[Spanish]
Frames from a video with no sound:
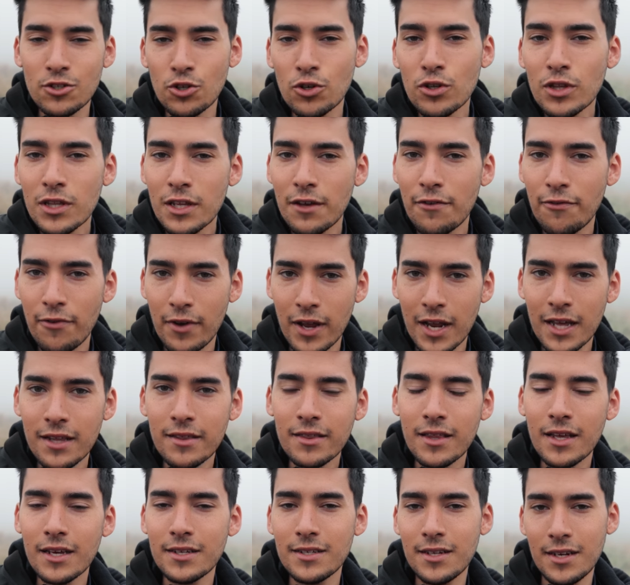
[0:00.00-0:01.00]
son
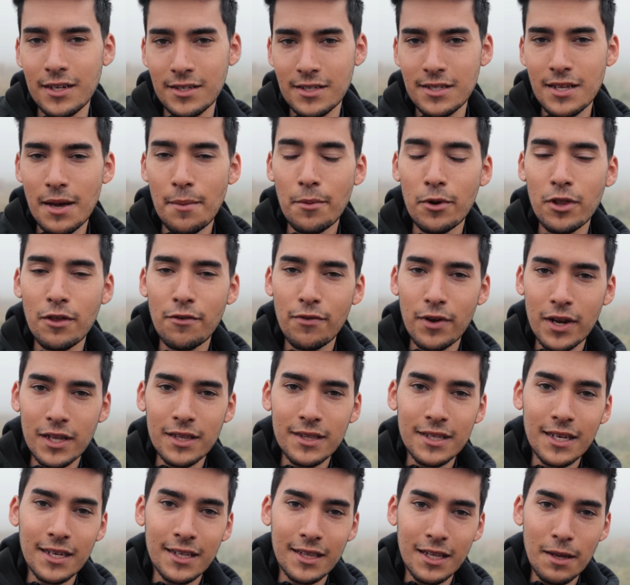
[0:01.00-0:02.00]
diferentes y necesitamos
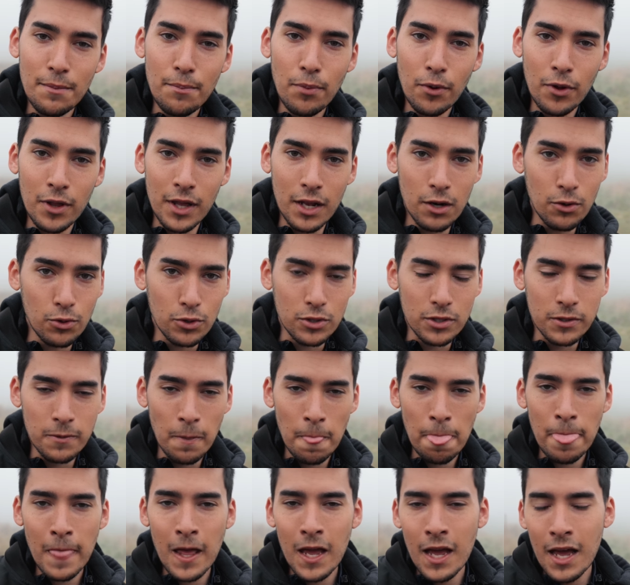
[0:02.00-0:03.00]
diferentes tipos de luz.
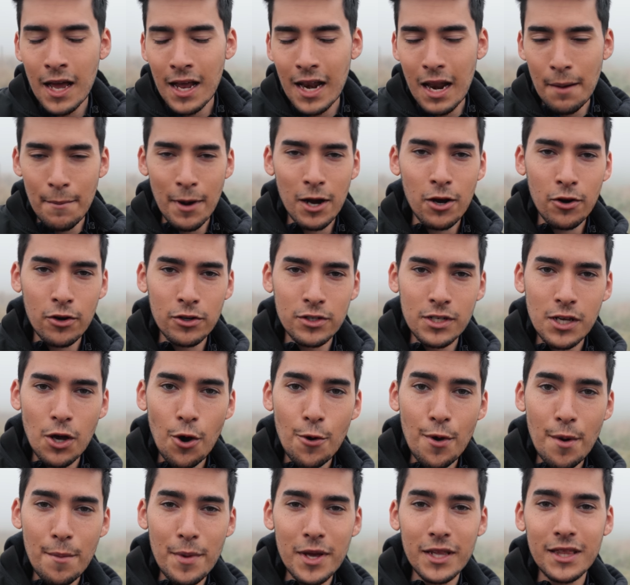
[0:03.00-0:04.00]
La más
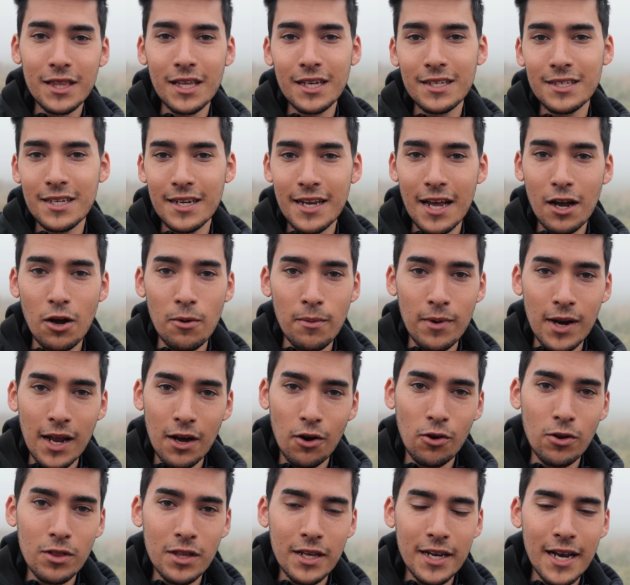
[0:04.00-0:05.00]
conocida obviamente sería como
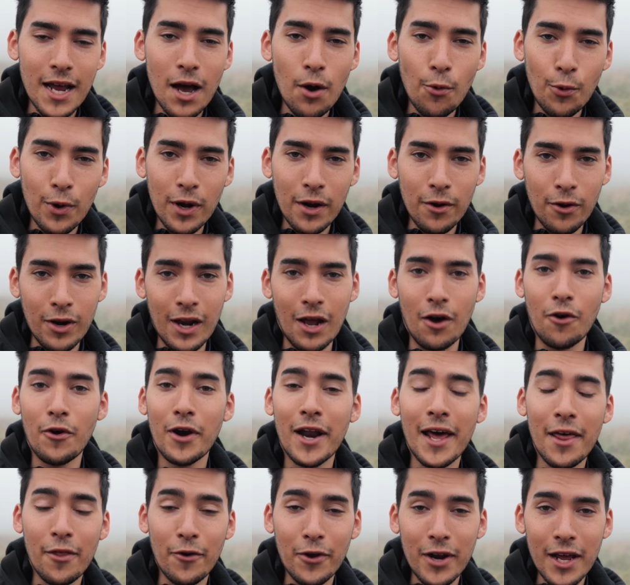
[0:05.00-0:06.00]
la Golden Hour o la
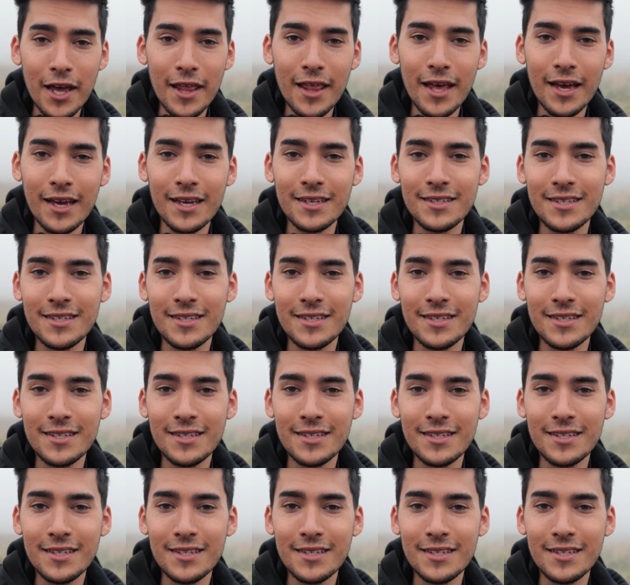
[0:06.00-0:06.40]
hora dorada,